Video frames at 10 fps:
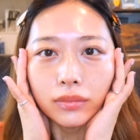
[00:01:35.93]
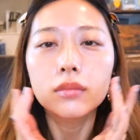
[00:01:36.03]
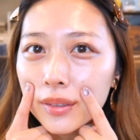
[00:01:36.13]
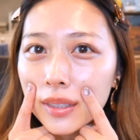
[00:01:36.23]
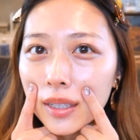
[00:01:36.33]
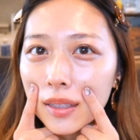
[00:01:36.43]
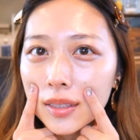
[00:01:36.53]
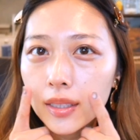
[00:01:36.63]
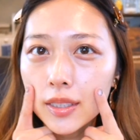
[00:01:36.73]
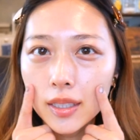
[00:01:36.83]
こんな感
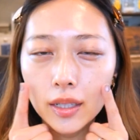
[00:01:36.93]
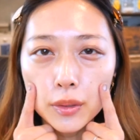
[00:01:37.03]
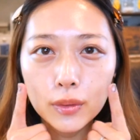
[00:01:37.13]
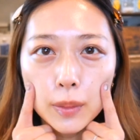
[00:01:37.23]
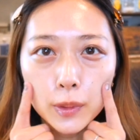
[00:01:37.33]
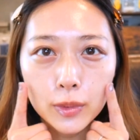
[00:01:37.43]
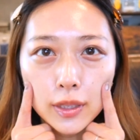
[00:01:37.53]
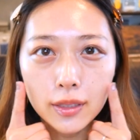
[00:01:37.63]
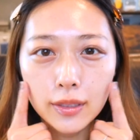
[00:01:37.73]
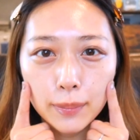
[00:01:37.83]
じでしっかりトーンアップも
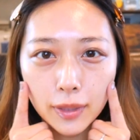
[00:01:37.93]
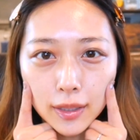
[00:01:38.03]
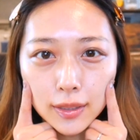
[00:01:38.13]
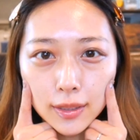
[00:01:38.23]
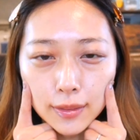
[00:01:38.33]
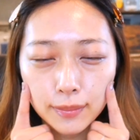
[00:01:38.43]
してくれます